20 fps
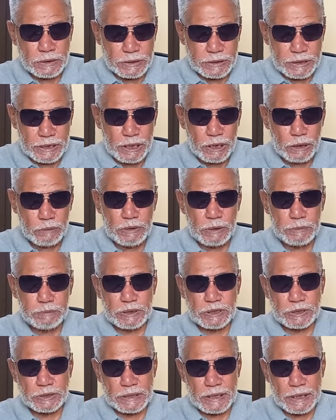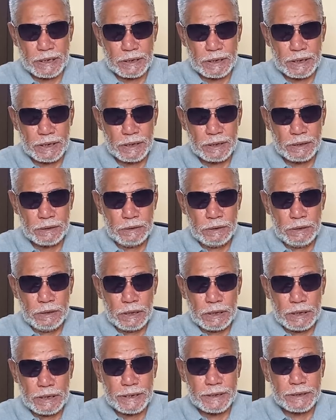जेल में पिसता रहा
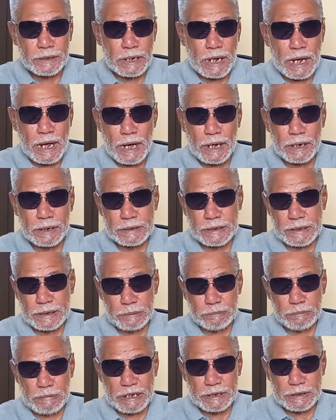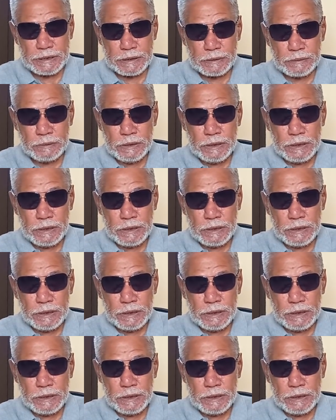लेकिन हार नहीं मानी